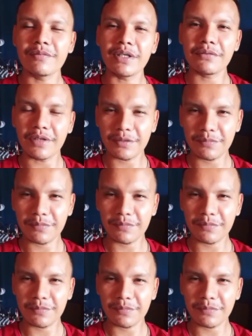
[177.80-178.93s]
Esse, esse
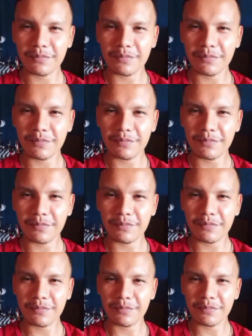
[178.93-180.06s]
ficou confusão mesmo.
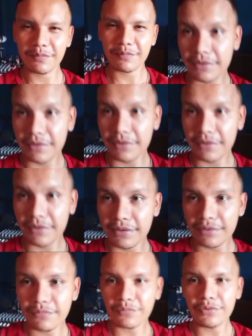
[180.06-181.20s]
Esse
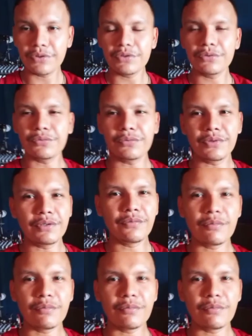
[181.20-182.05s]
vídeo eu vou mostrar para